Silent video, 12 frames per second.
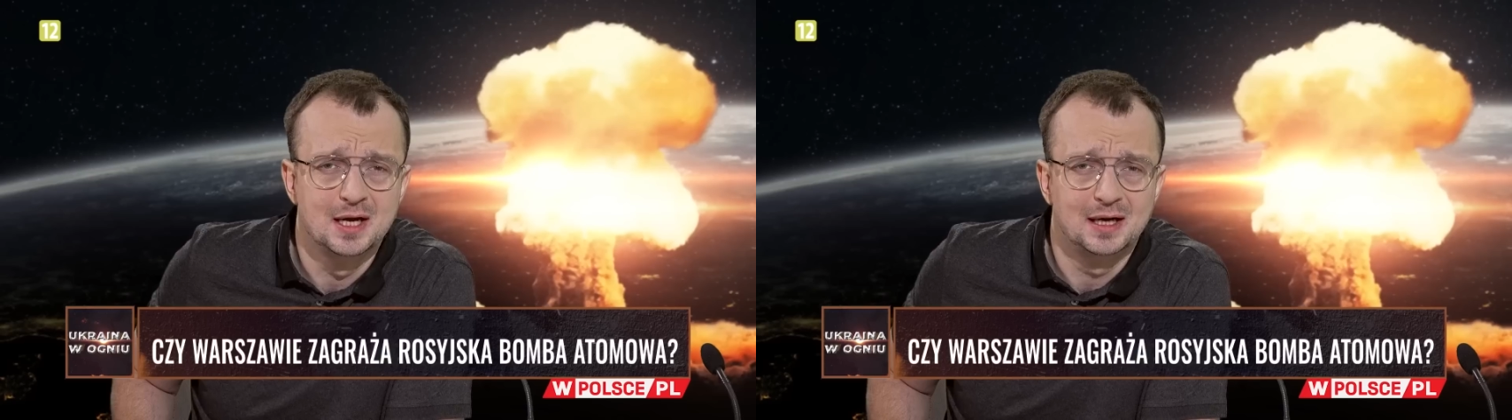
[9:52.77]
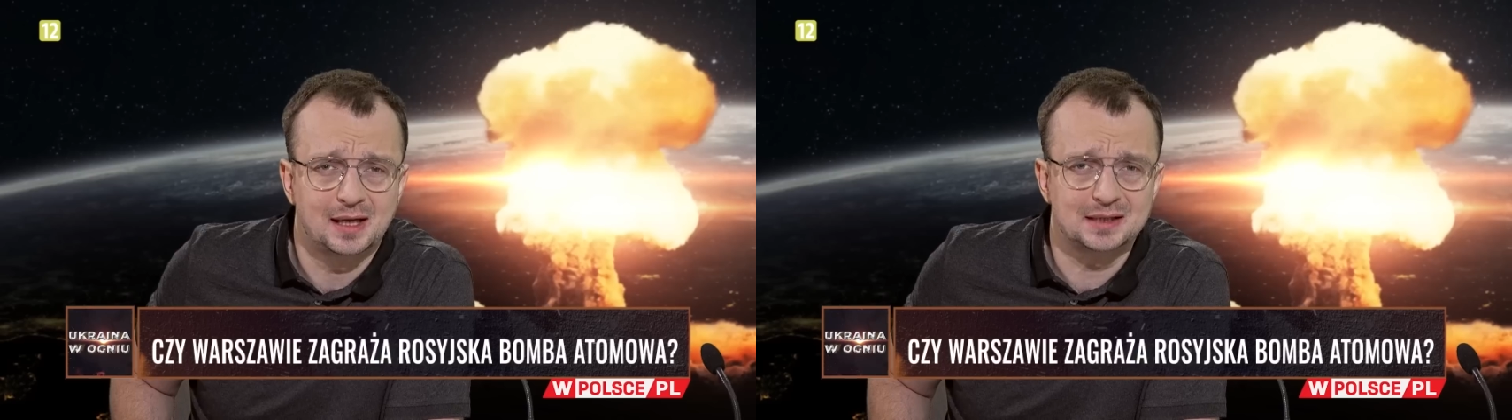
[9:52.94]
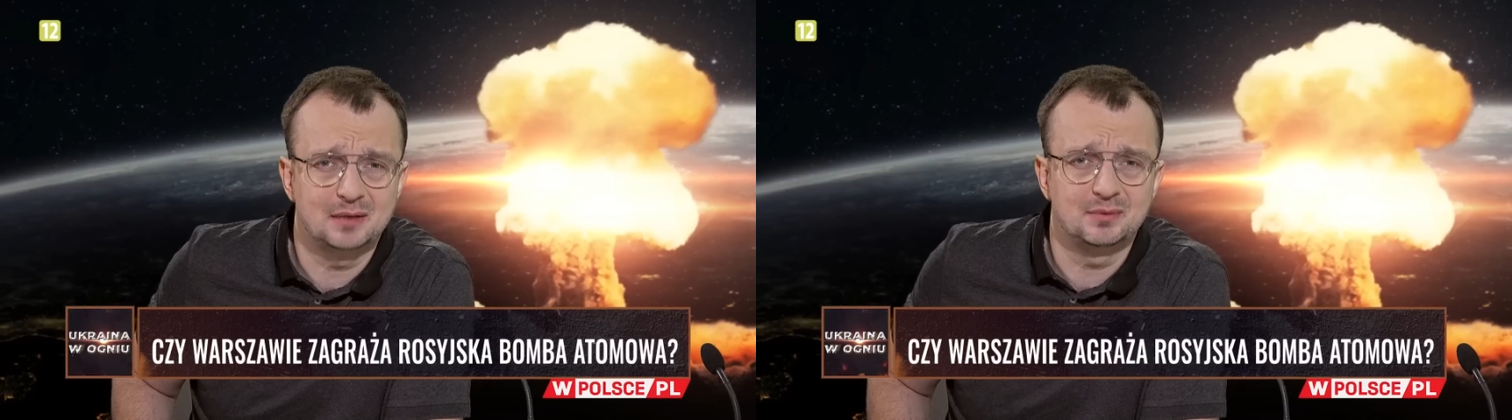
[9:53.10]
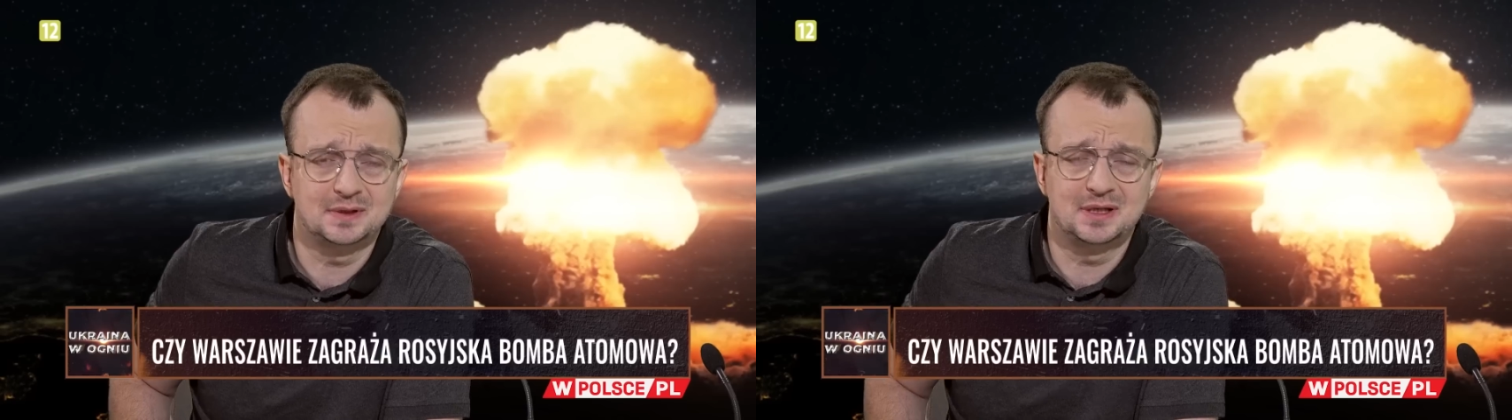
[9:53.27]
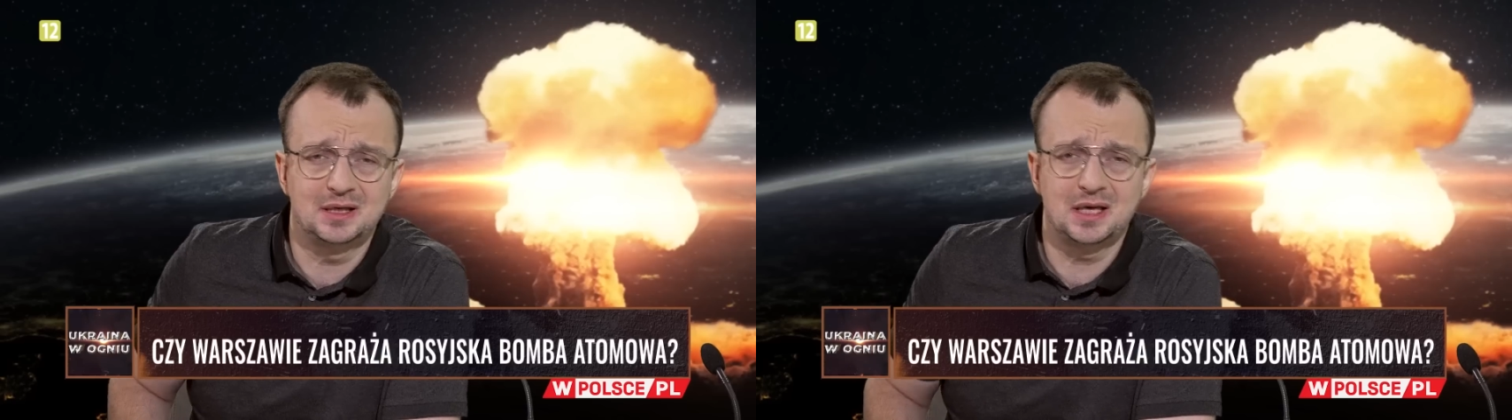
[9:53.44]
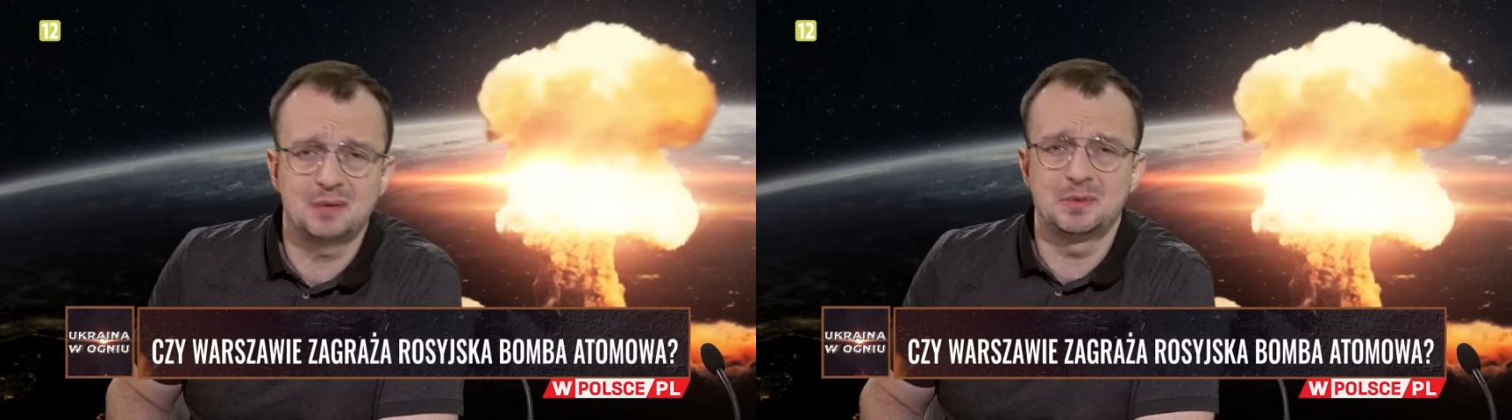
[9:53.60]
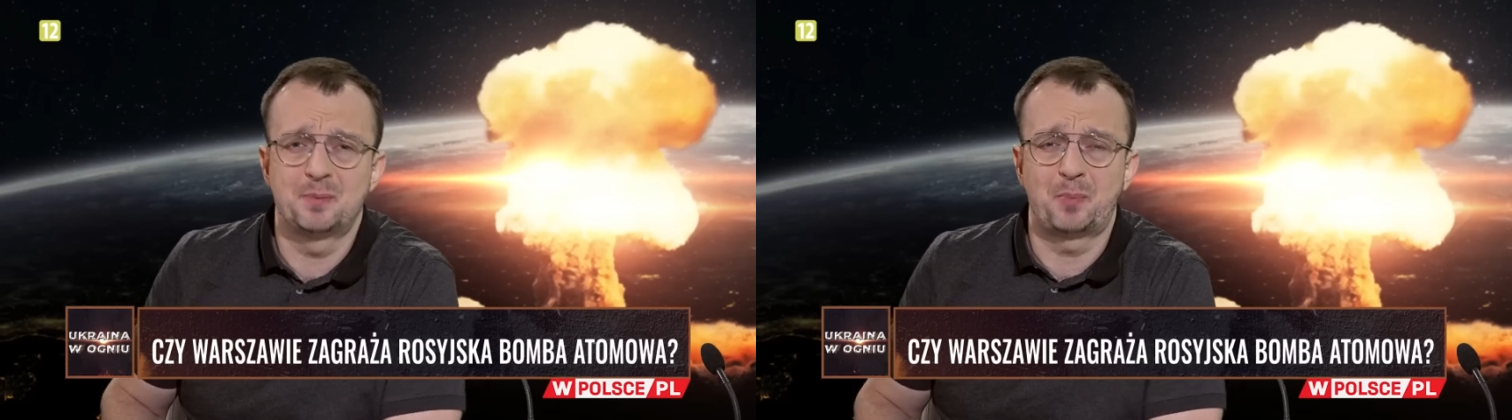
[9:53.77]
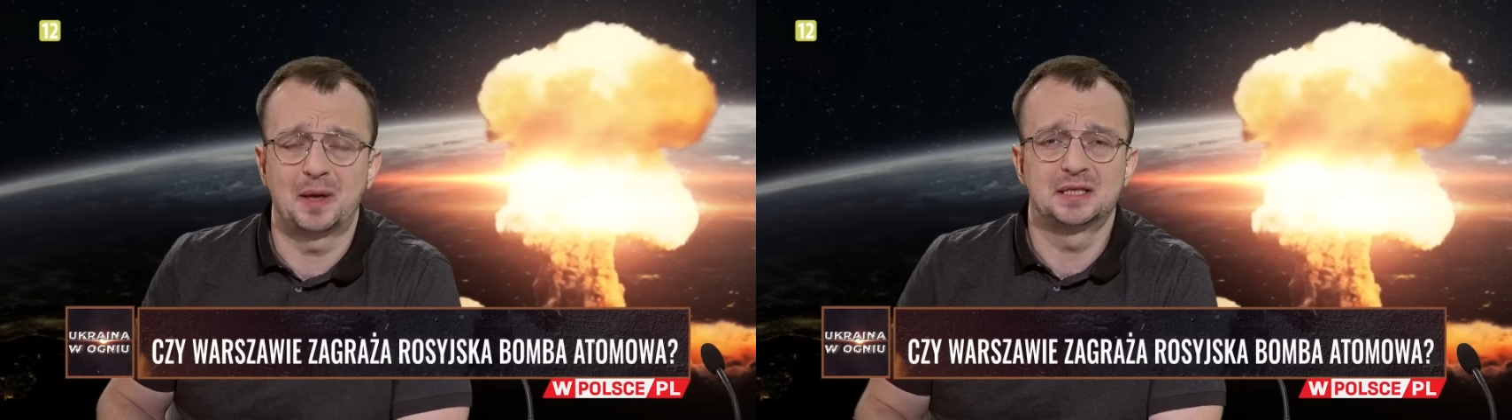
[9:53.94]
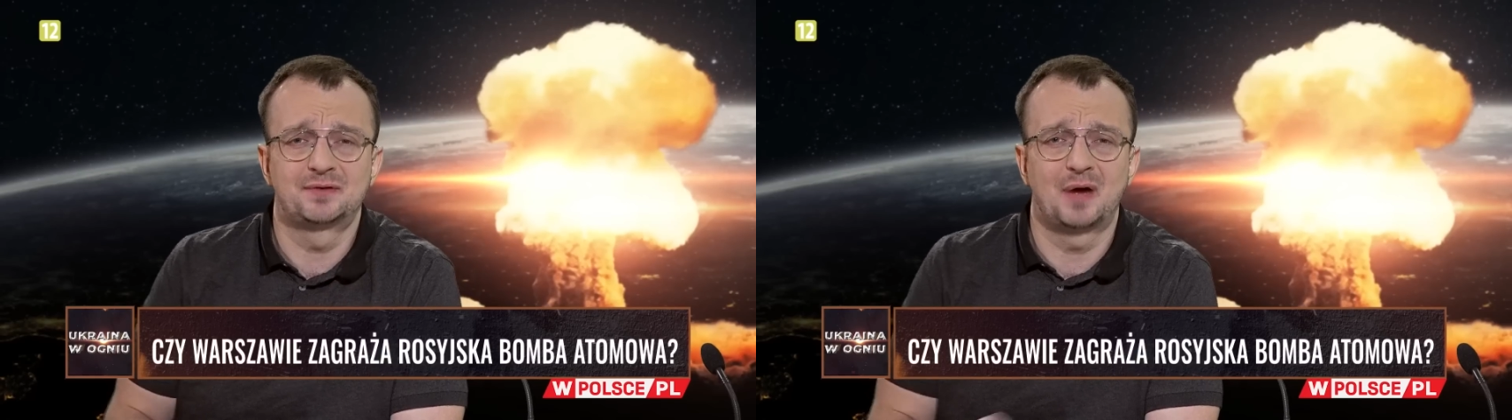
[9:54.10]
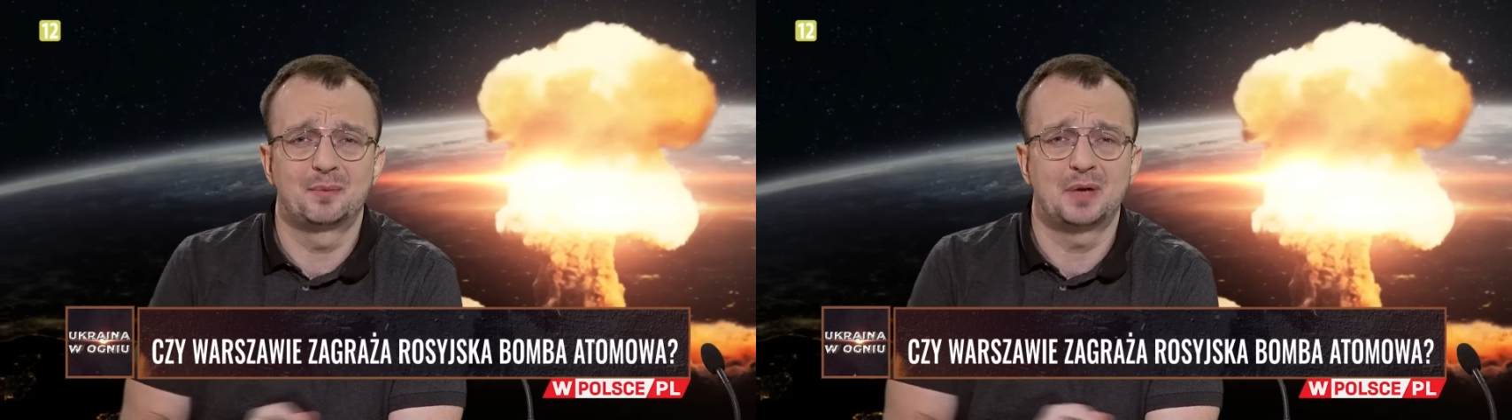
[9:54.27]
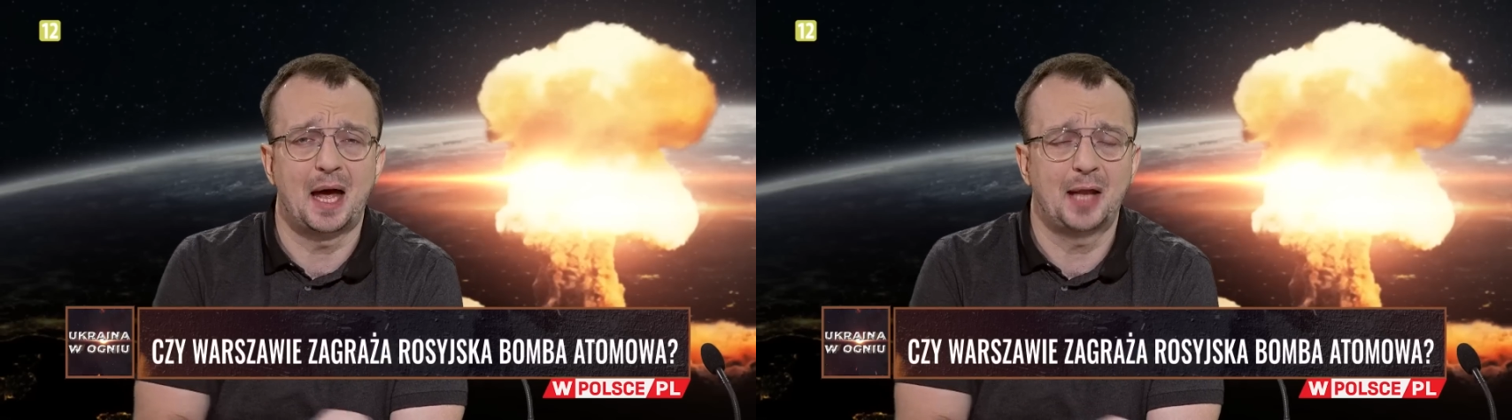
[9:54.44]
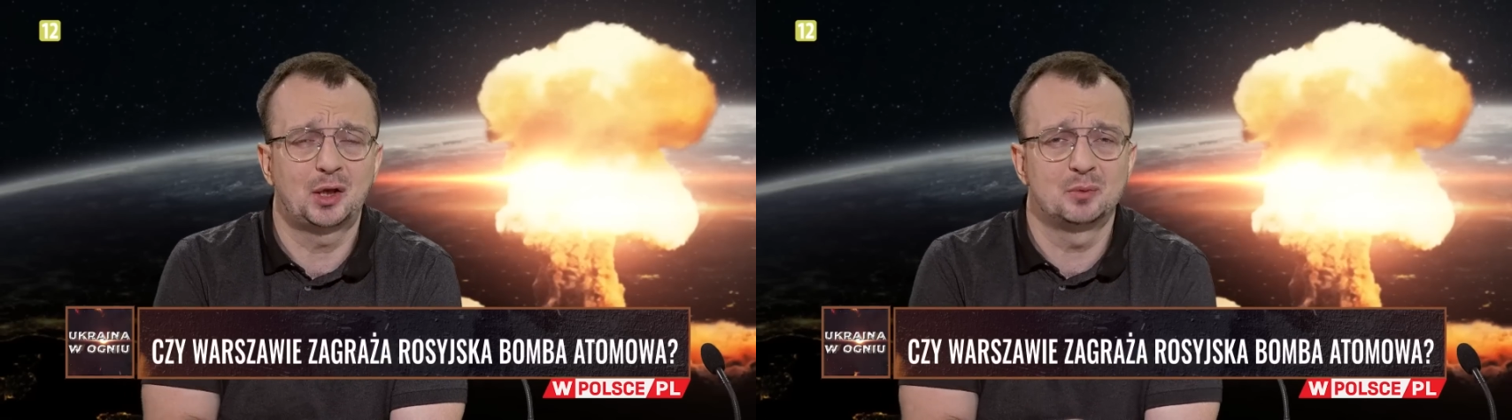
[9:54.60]
razem z innymi
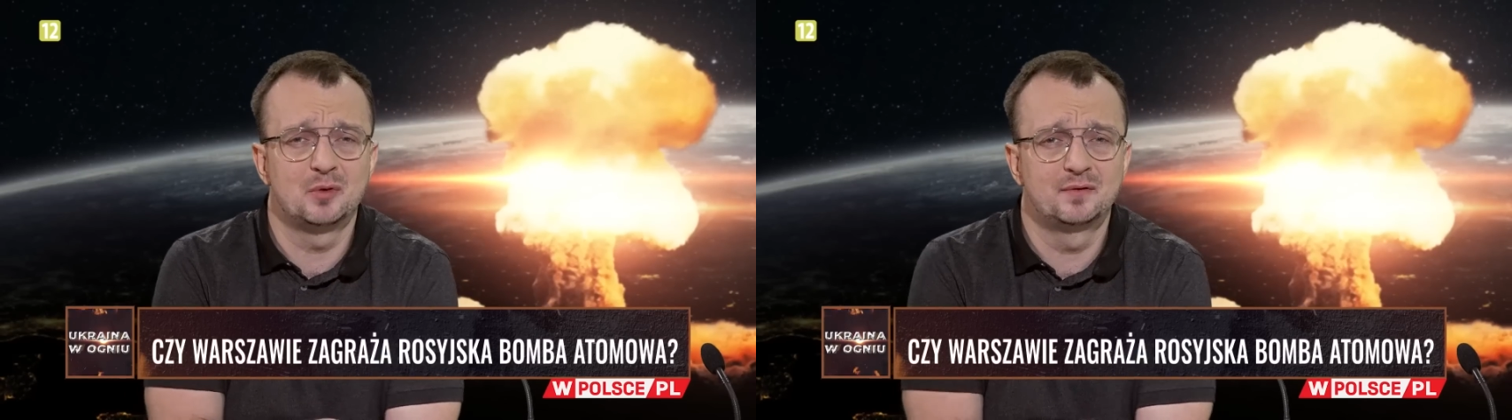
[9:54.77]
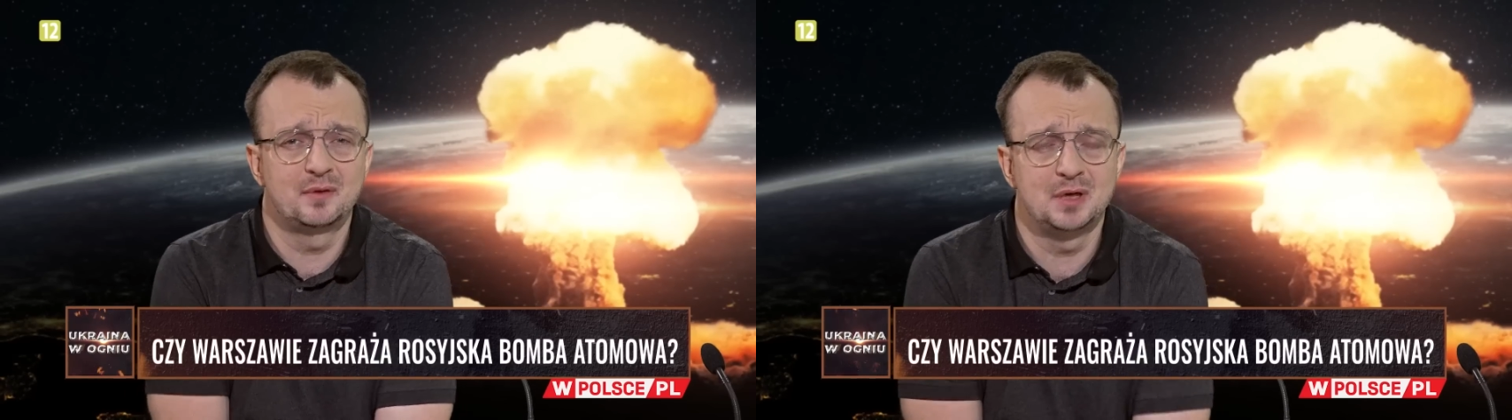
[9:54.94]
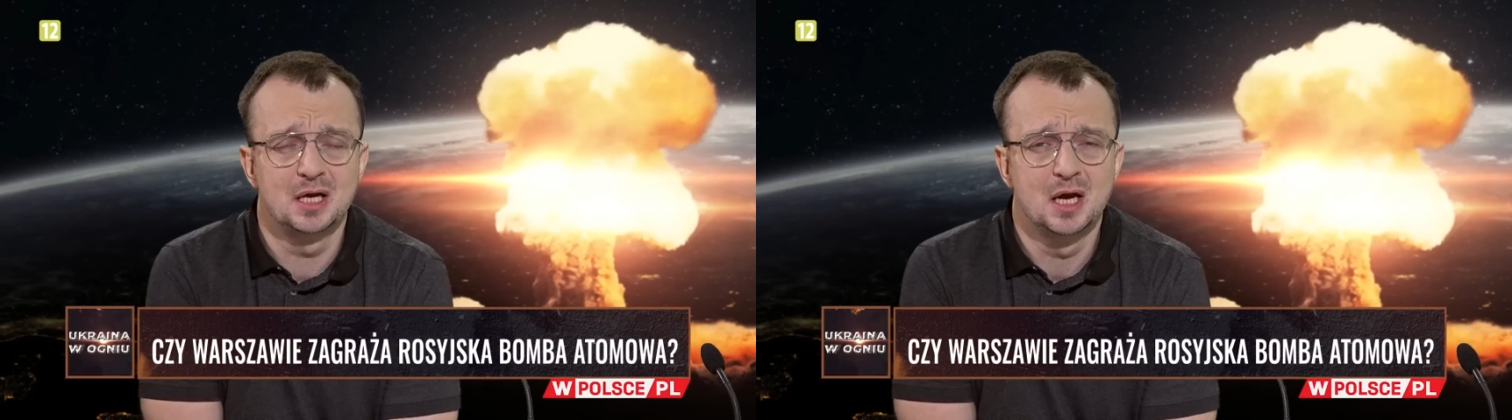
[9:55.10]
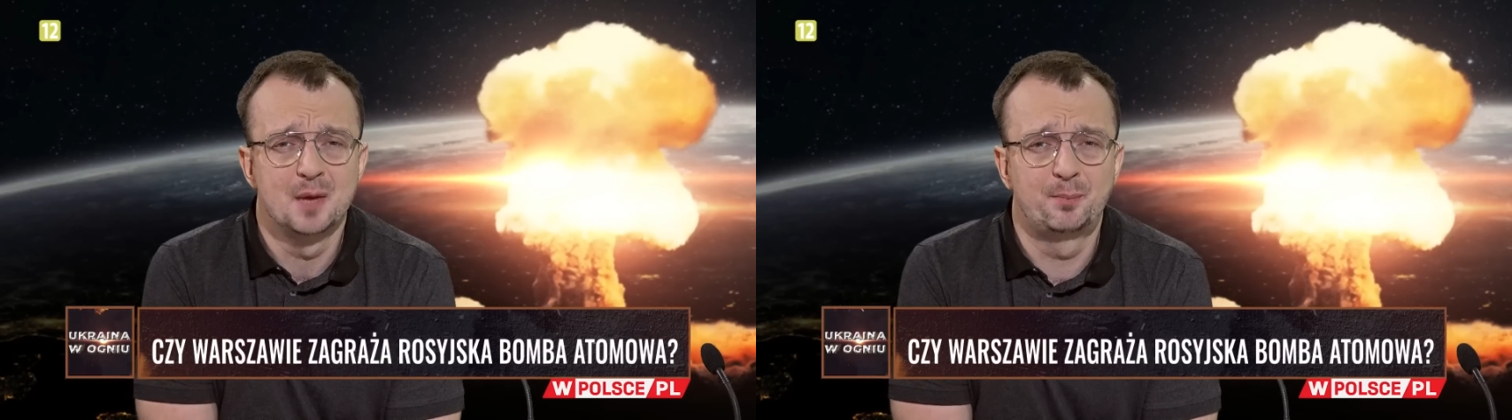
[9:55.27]
państwami atomowymi